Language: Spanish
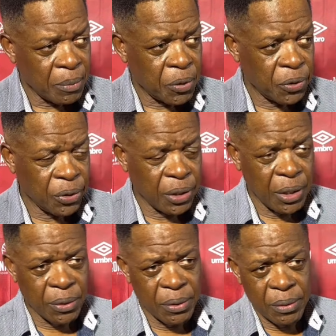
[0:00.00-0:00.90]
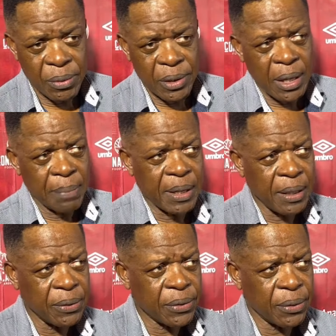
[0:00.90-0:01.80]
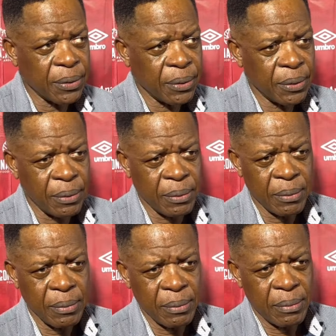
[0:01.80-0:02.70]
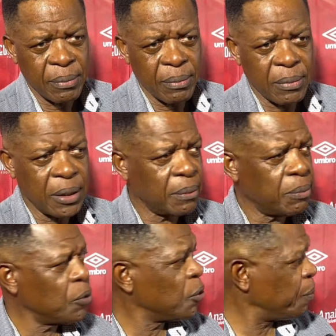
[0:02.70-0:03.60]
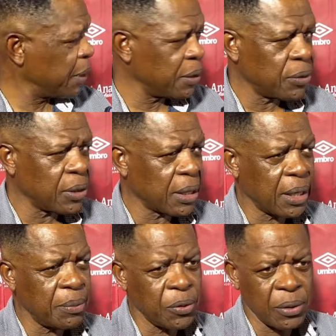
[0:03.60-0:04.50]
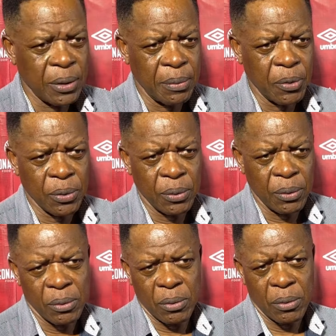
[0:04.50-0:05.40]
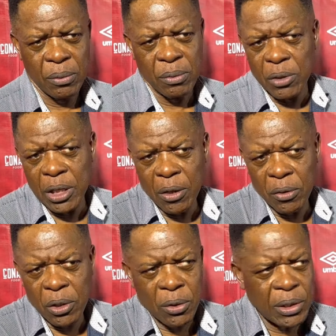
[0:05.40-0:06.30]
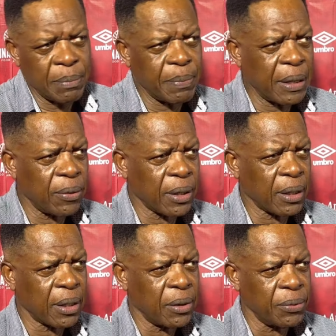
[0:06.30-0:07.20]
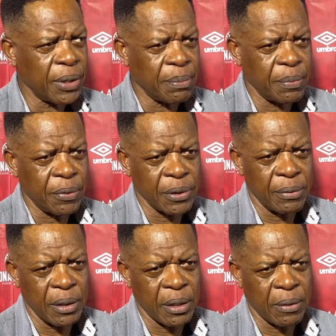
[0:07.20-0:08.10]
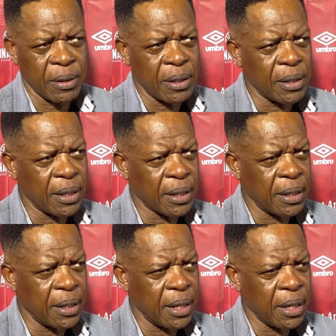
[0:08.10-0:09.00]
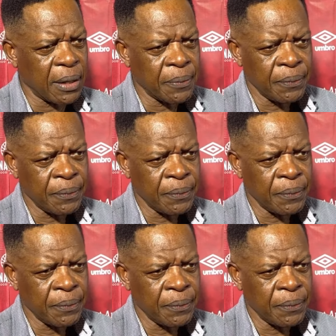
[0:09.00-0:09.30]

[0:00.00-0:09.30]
Por eso te digo, no, no está para nosotros. En eh, Muchos partidos acá hemos, hemos tirado tiros al palo que, no hubiera posibilitado tener tranquilidad.